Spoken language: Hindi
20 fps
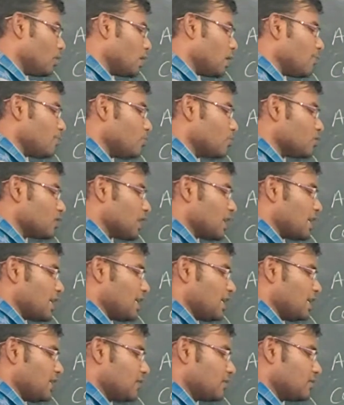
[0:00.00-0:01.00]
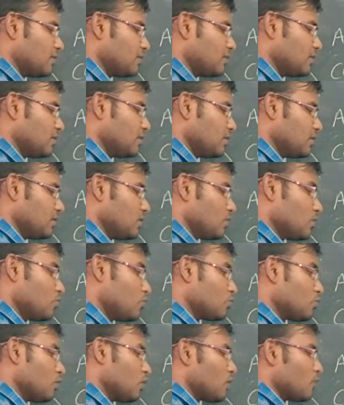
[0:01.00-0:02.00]
नहीं पूछ रहा है
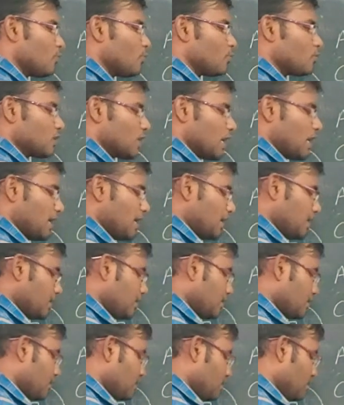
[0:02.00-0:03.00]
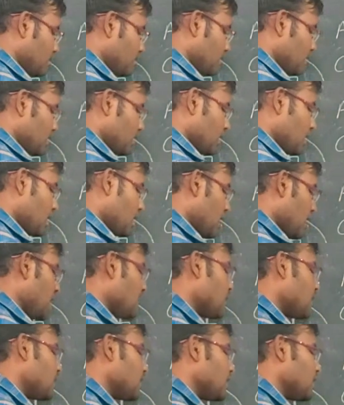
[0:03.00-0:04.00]
कुछ और पूछ रहा है कह रहा है
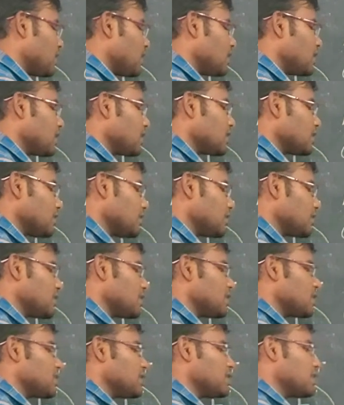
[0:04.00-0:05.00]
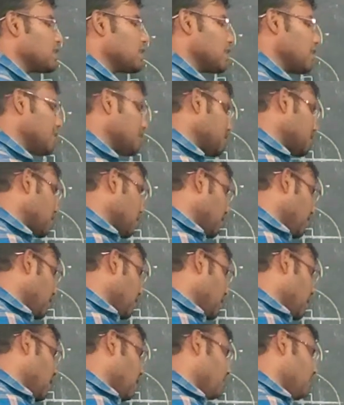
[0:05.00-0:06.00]
कि द इंक्रीजेज इन ग्रेजिंग
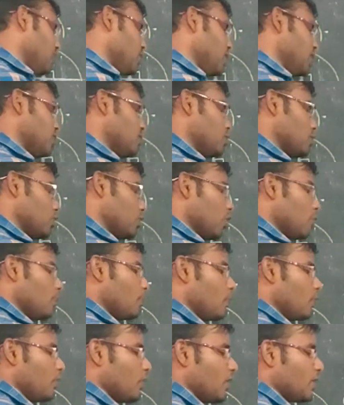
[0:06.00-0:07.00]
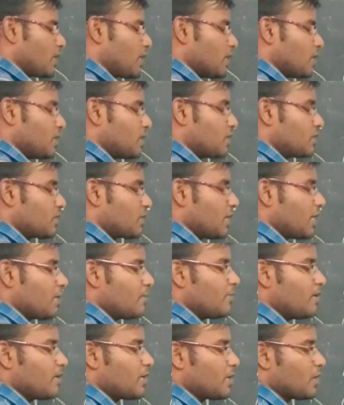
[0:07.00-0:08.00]
एरिया इफ द रोप वेयर टेन
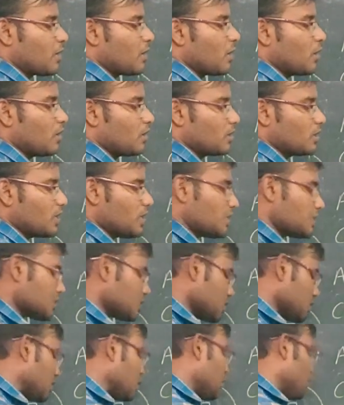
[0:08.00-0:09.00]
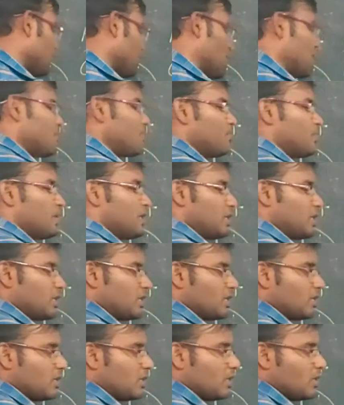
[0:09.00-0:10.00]
मीटर लॉन्ग इंस्टीड ऑफ फाइव मीटर
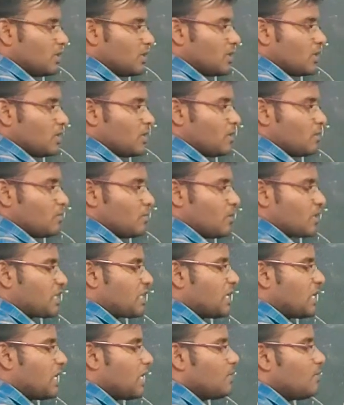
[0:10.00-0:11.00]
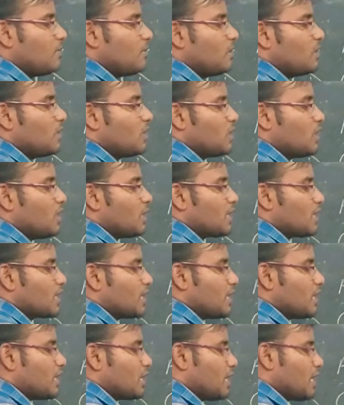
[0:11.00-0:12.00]
मतलब
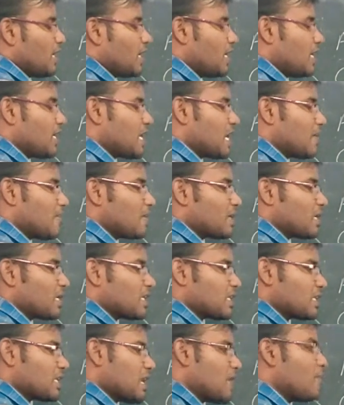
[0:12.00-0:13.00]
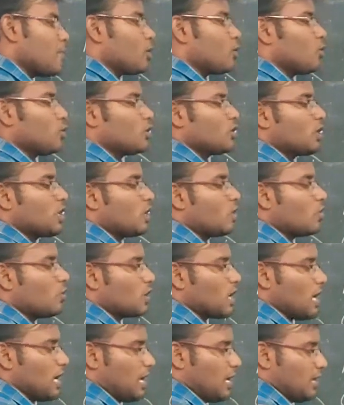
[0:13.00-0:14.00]
कि एरिया में कितना बढ़ोतरी
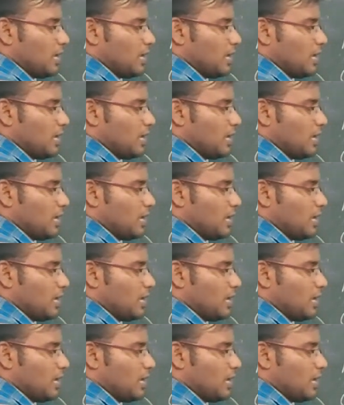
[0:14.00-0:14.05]
होगा